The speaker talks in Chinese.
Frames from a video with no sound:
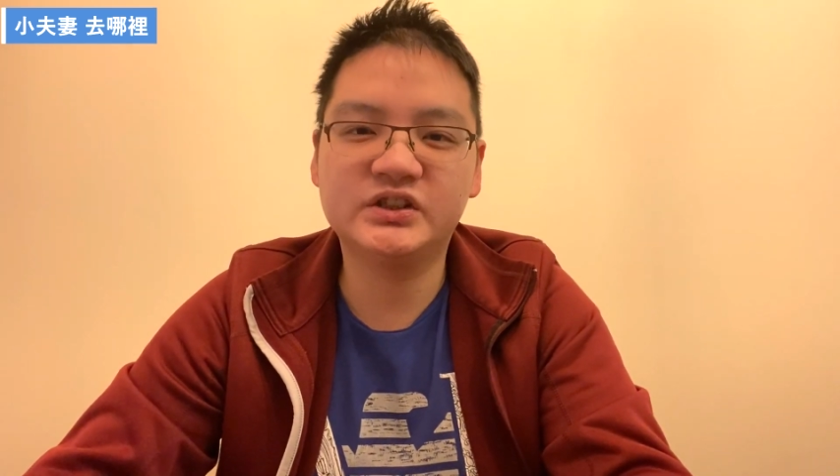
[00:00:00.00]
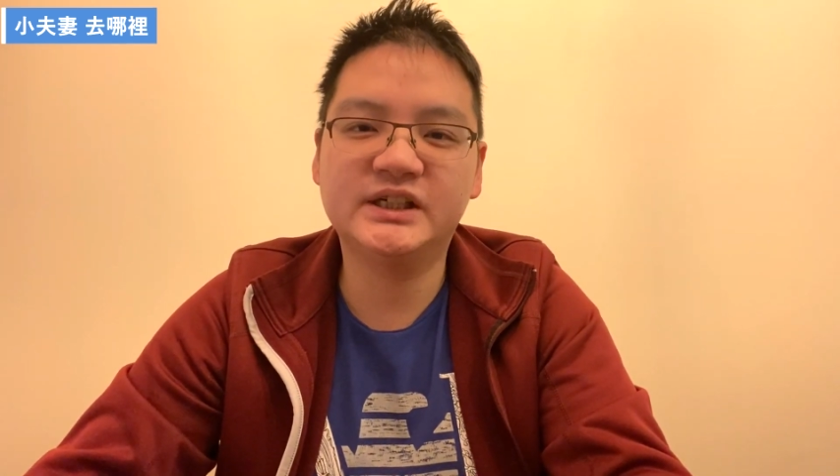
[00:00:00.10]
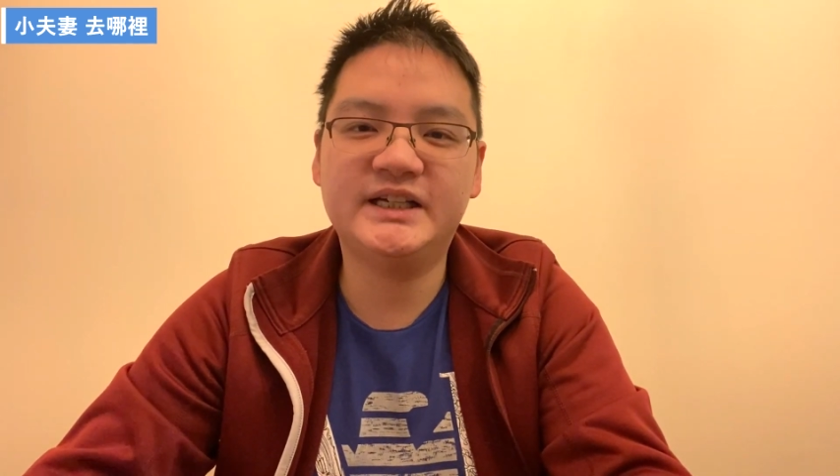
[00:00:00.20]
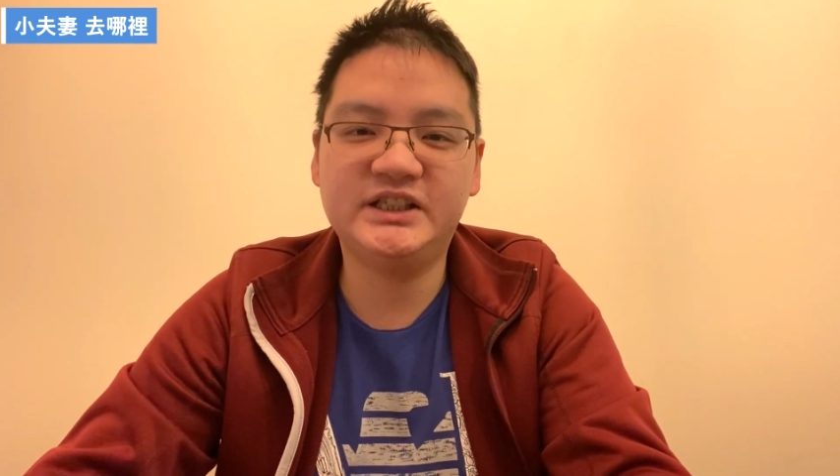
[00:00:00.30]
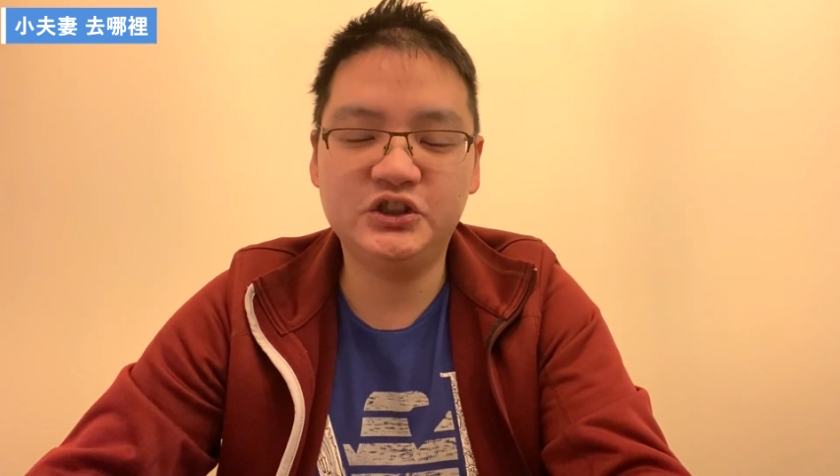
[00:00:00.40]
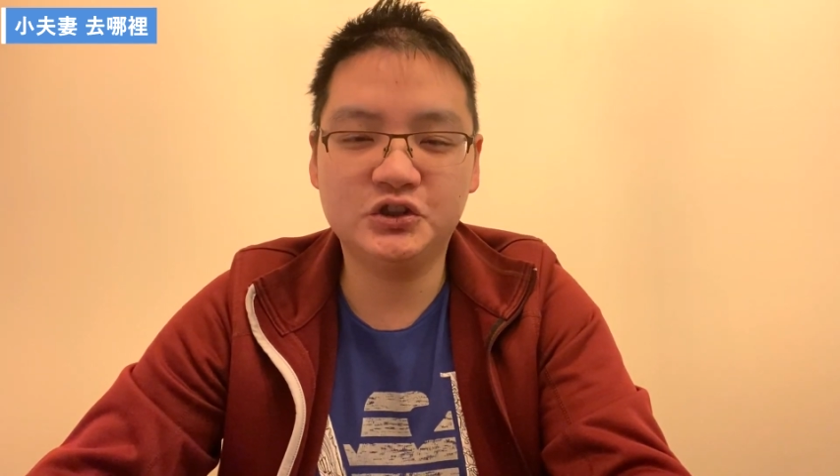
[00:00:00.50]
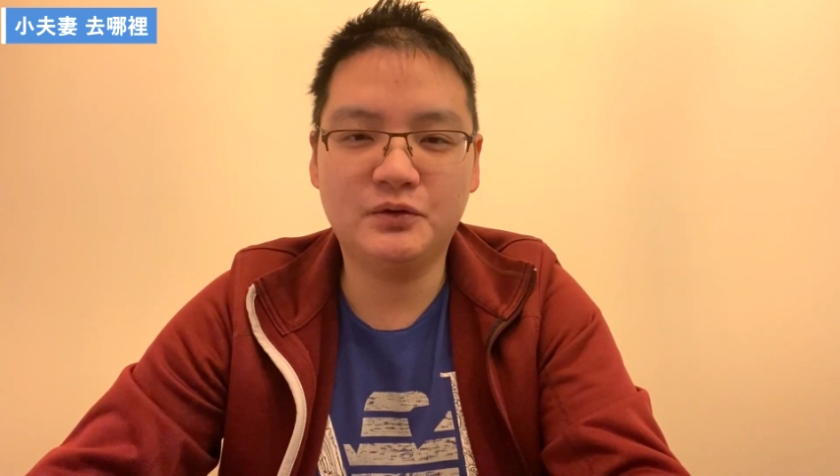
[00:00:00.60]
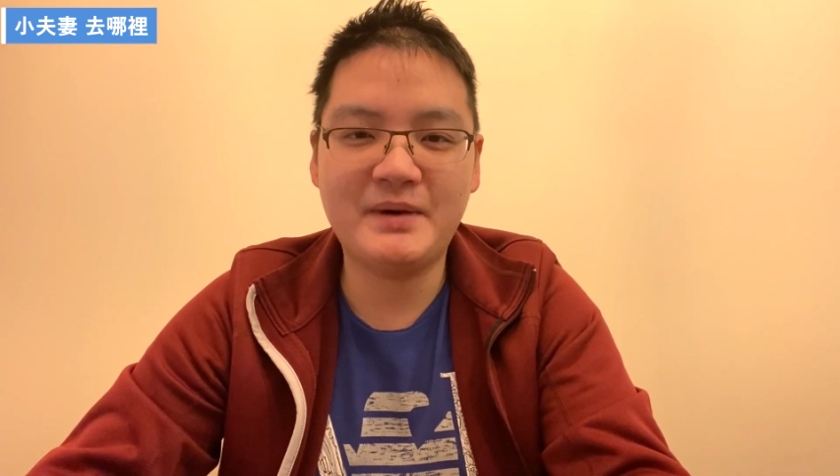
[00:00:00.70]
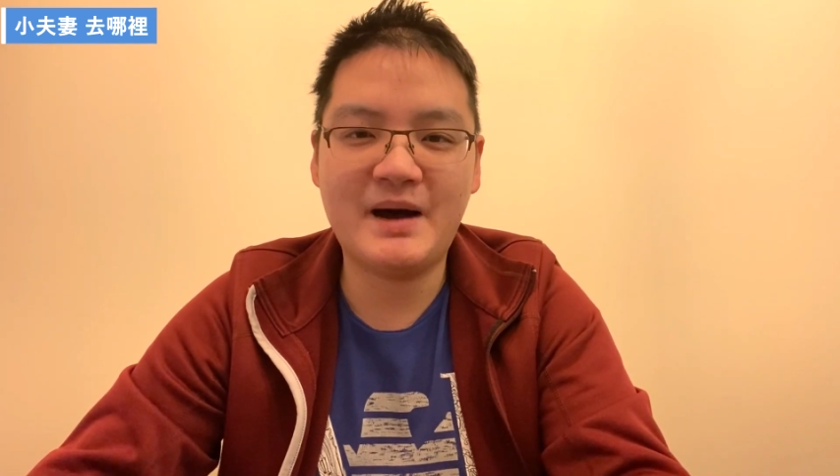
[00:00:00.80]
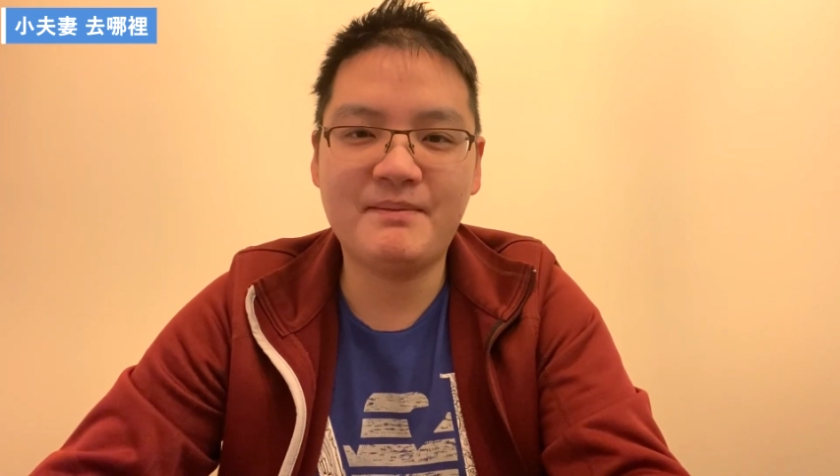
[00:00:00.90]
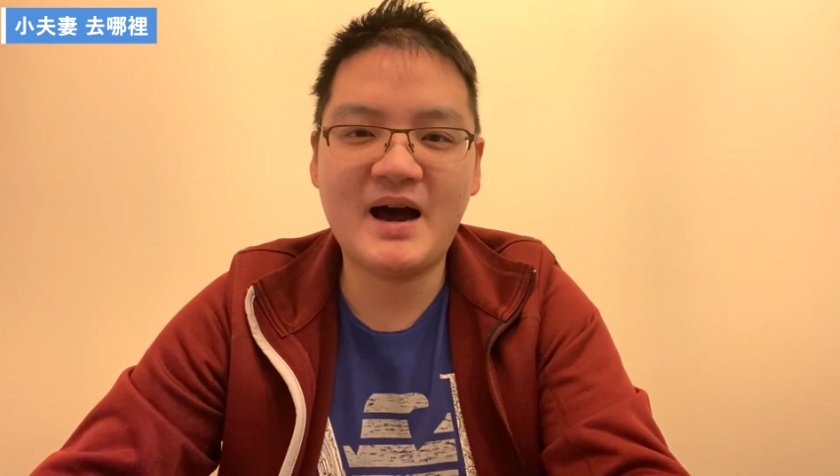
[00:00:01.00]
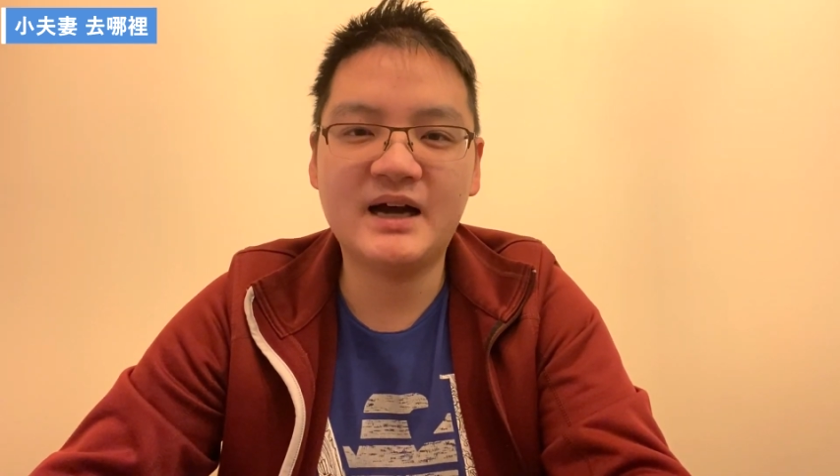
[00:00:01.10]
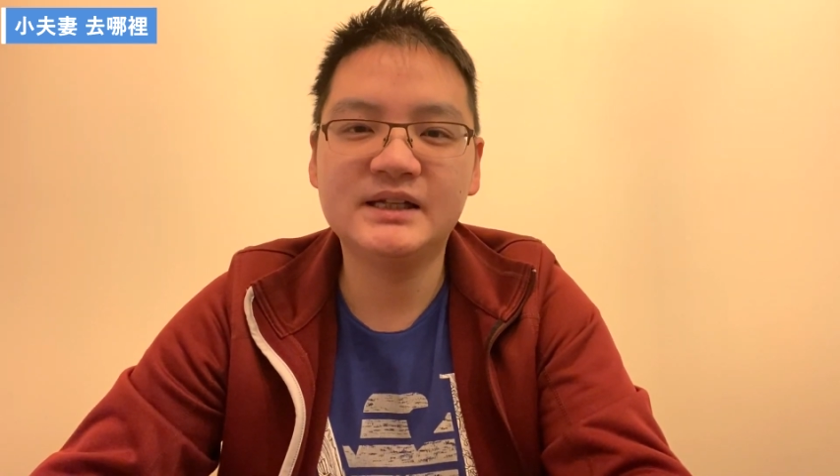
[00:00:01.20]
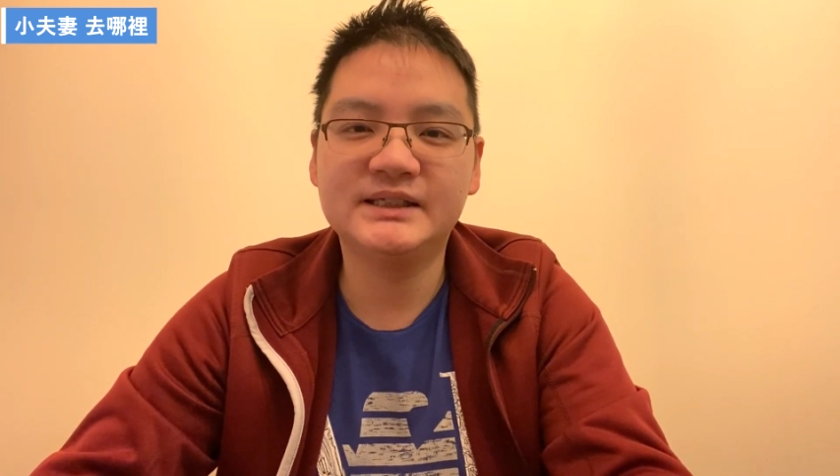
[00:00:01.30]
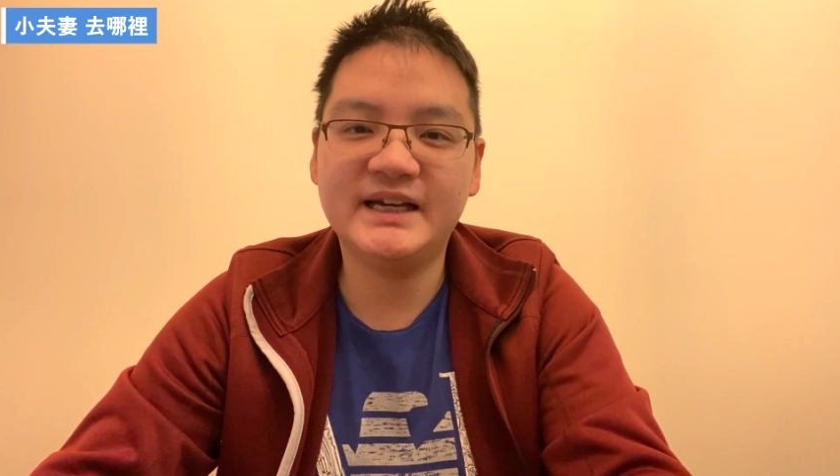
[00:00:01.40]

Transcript: 是给新手爸妈，